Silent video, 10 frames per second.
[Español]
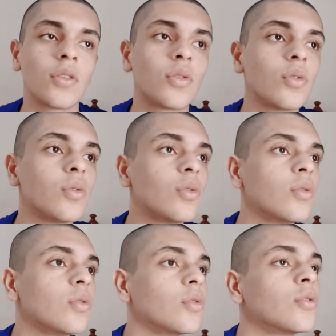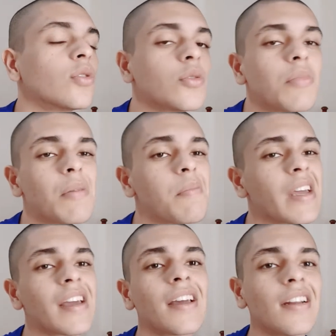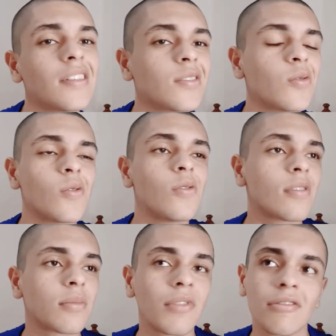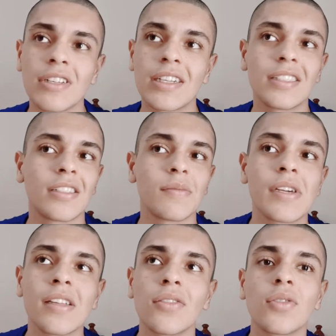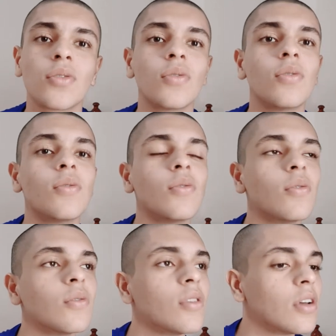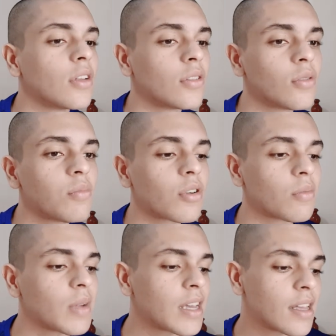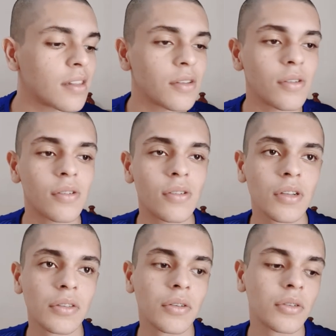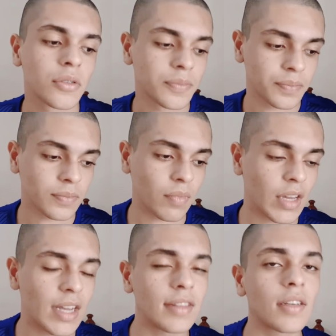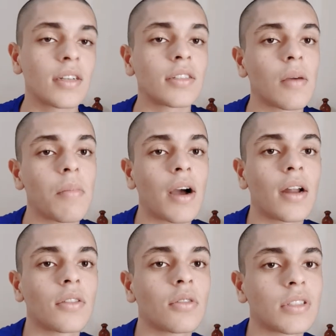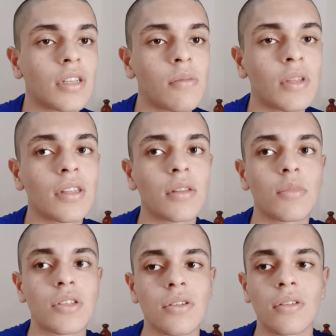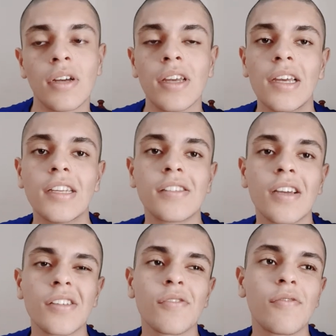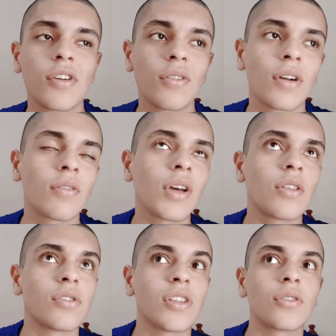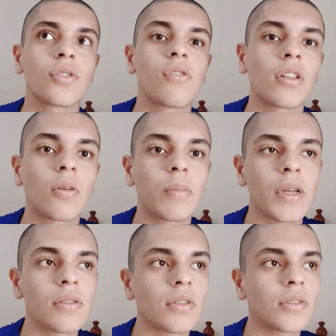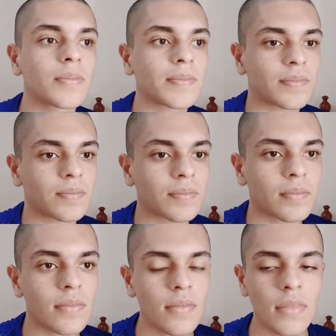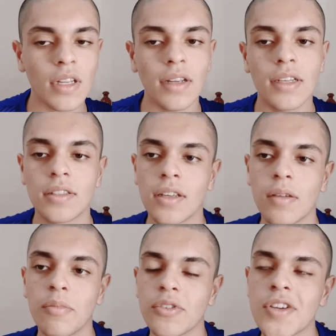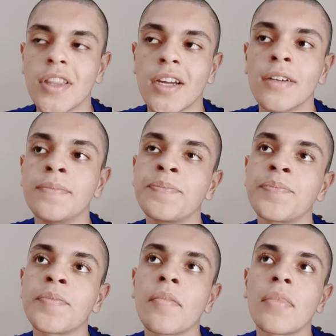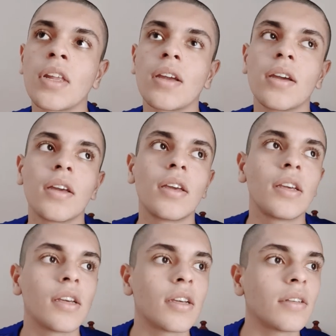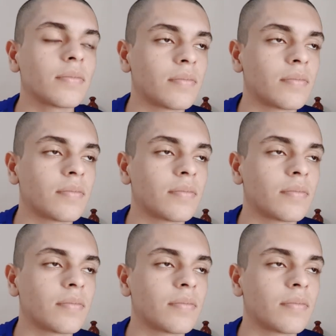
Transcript: tu, tus papeles, tu curso de nacimiento, tu, tu promedio y todo. Y tienes que pagar tu examen de admisión. Este año fueron creo que 204 pesos y se depositan. Y